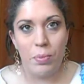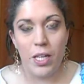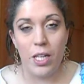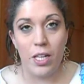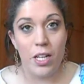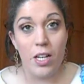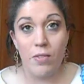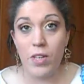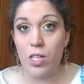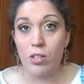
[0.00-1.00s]
per
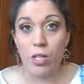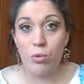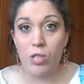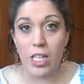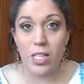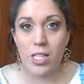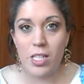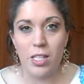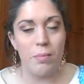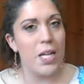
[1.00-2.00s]
il video degli usati della
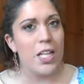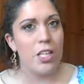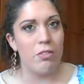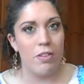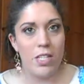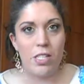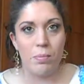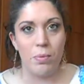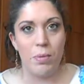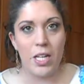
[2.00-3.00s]
settimana che doveva essere
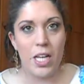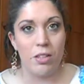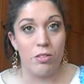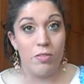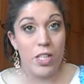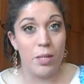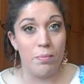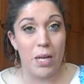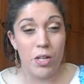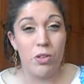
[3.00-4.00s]
pubblicato
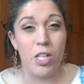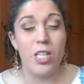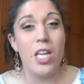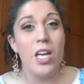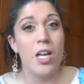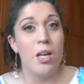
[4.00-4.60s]
mercoledì,